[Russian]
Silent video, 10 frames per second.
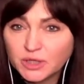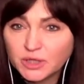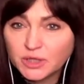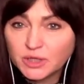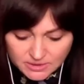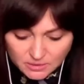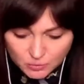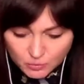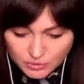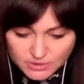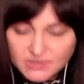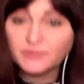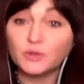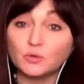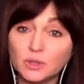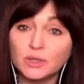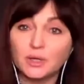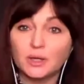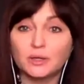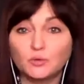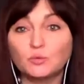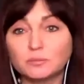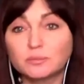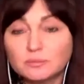создать какую-то свою, ну,